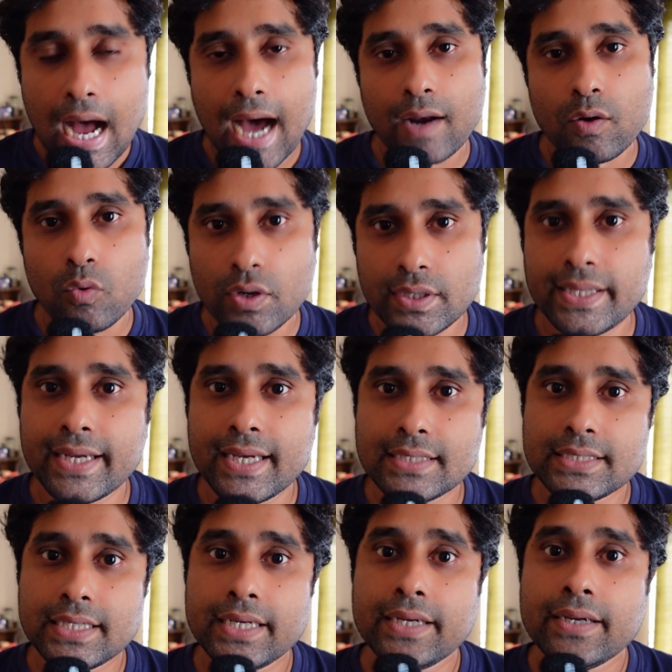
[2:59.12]
আর ওইদিকে
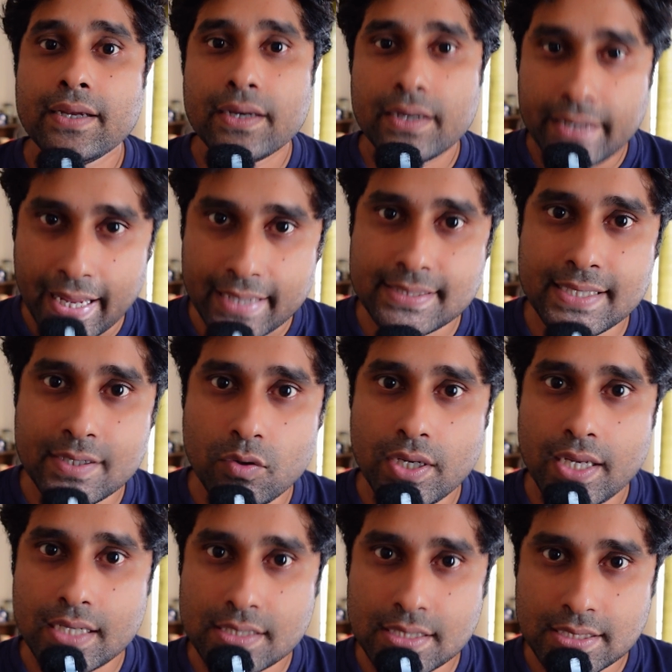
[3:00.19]
যে
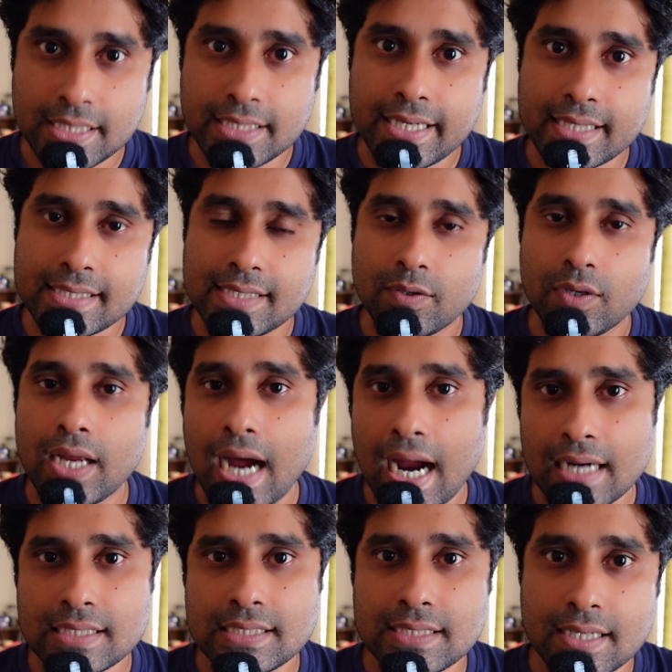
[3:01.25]
ট্যাক্সিগুলি আছে সেই ট্যাক্সিগুলি
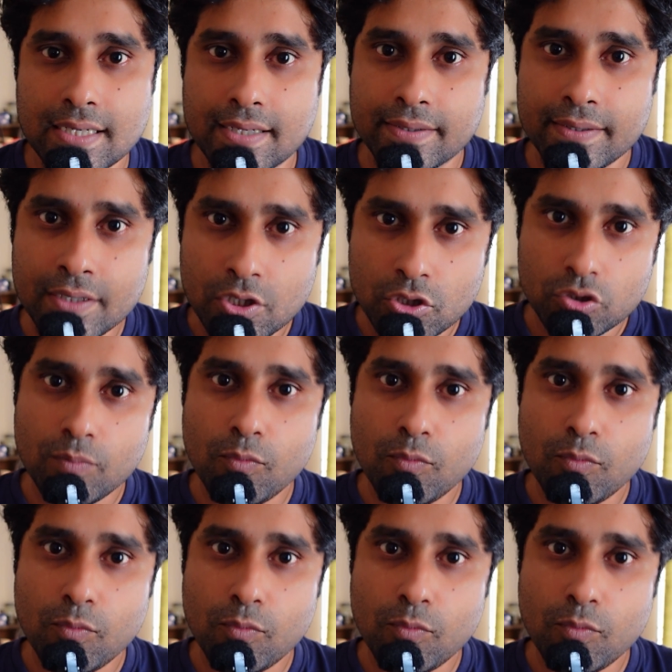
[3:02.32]
আট সিটারের তো